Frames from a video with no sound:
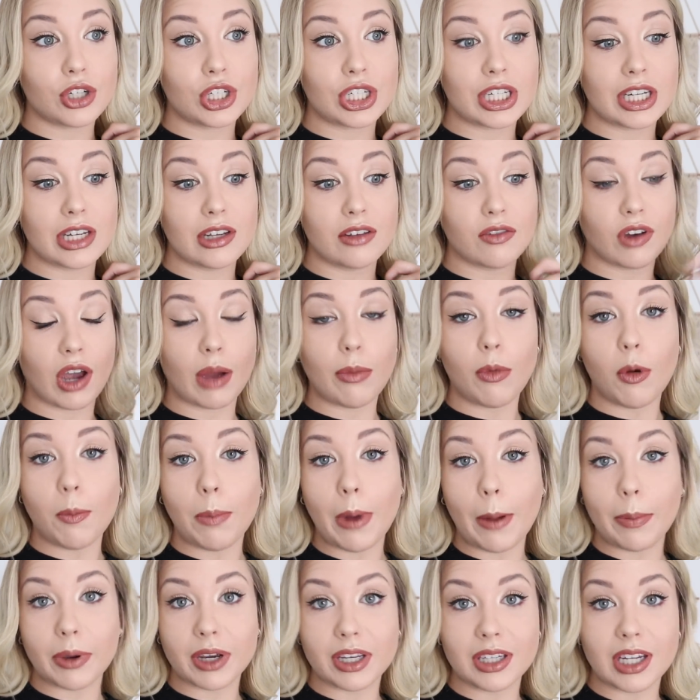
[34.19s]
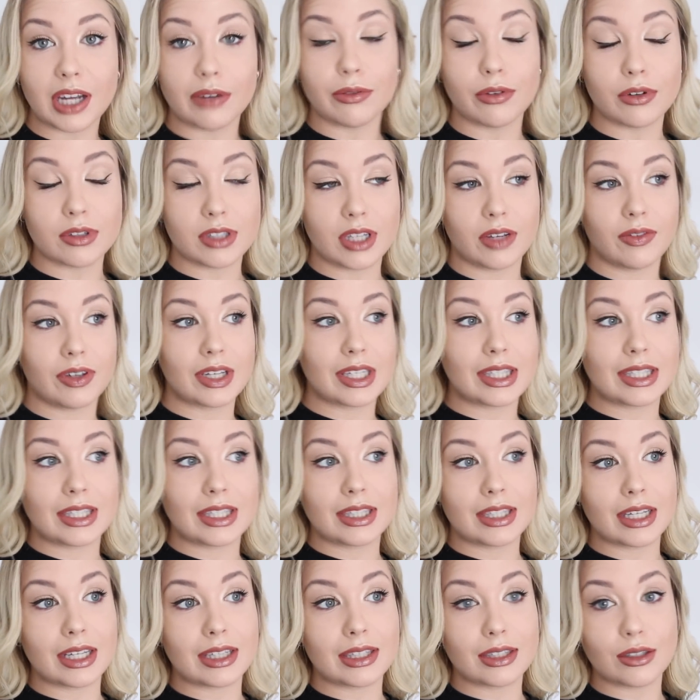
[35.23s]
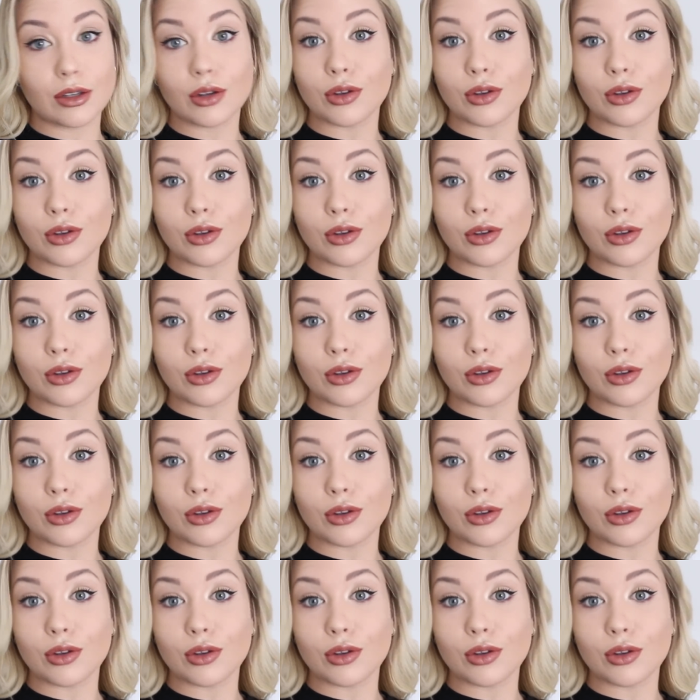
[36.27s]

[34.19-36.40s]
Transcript: j'ai vraiment pas pris d'avance avec cette